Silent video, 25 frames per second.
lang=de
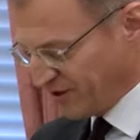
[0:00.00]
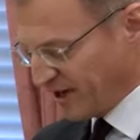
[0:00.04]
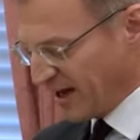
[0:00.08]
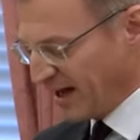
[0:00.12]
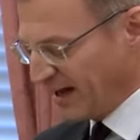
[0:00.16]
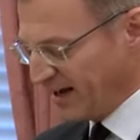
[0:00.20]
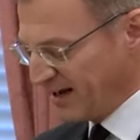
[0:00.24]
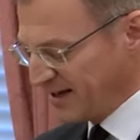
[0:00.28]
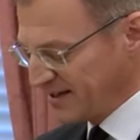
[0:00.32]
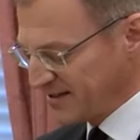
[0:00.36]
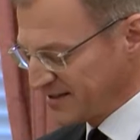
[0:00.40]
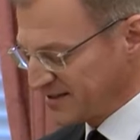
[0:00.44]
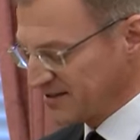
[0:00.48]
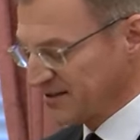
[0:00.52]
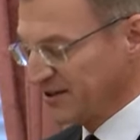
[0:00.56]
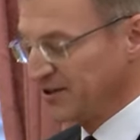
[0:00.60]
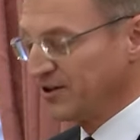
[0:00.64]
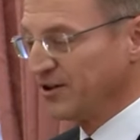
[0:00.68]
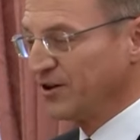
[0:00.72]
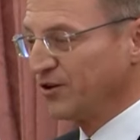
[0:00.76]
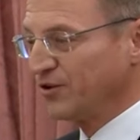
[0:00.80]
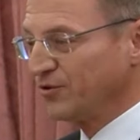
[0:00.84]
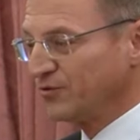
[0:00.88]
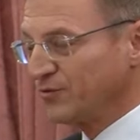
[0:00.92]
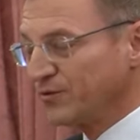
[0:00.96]
für alles
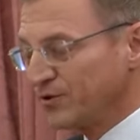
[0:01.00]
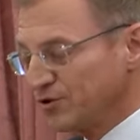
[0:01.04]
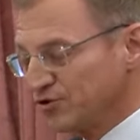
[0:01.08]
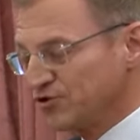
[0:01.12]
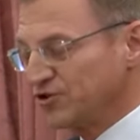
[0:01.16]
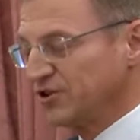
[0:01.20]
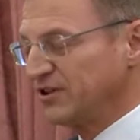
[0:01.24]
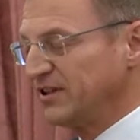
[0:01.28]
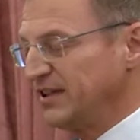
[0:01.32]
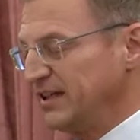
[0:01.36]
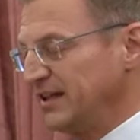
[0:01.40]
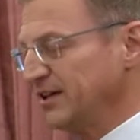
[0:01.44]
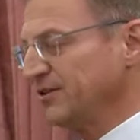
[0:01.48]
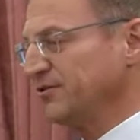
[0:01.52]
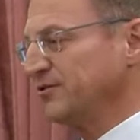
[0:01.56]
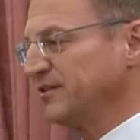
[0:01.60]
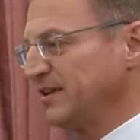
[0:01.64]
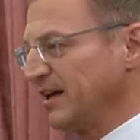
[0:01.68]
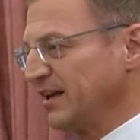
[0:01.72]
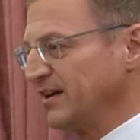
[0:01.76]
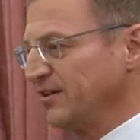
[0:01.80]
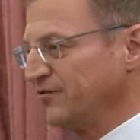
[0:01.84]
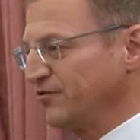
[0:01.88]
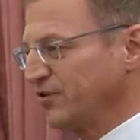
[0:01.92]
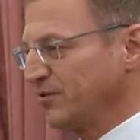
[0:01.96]
und wünsche dir
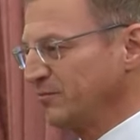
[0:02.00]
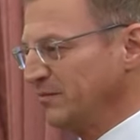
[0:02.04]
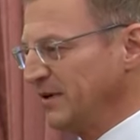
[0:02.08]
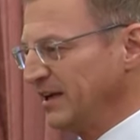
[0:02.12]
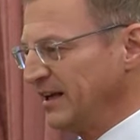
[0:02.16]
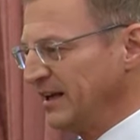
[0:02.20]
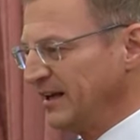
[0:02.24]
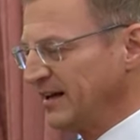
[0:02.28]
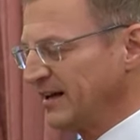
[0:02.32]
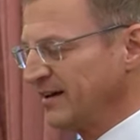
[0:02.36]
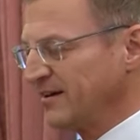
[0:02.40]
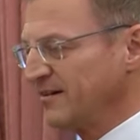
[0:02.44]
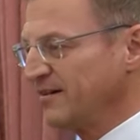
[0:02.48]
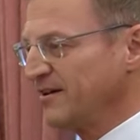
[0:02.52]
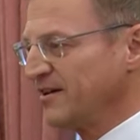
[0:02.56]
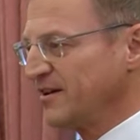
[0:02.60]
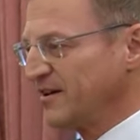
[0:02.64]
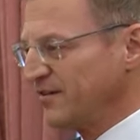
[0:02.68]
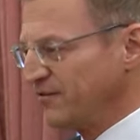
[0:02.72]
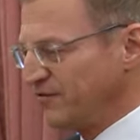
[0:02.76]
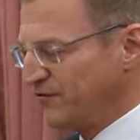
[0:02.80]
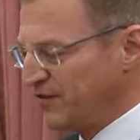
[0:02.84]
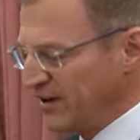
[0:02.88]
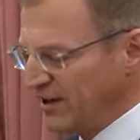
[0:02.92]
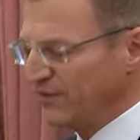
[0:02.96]
und deiner Familie
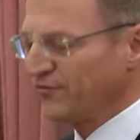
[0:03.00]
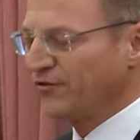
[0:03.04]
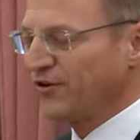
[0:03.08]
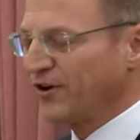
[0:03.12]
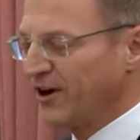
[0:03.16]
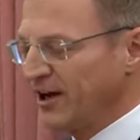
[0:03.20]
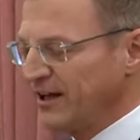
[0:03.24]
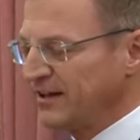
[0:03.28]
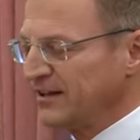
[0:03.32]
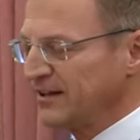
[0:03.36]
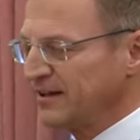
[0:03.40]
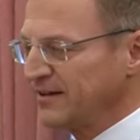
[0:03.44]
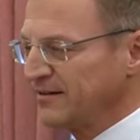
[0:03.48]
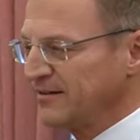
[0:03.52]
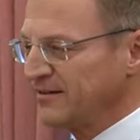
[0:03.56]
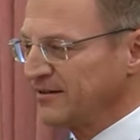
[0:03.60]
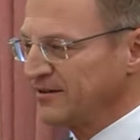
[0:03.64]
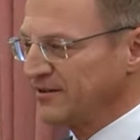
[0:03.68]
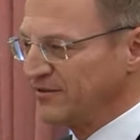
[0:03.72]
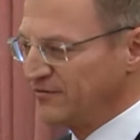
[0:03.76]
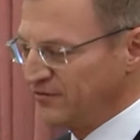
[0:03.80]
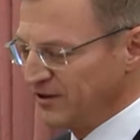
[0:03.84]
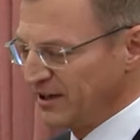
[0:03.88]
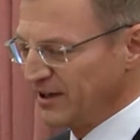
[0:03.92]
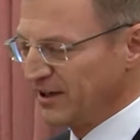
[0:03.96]
viel Freude,
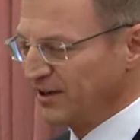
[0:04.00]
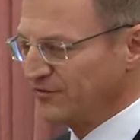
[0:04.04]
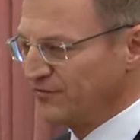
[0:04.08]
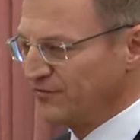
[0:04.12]
und viel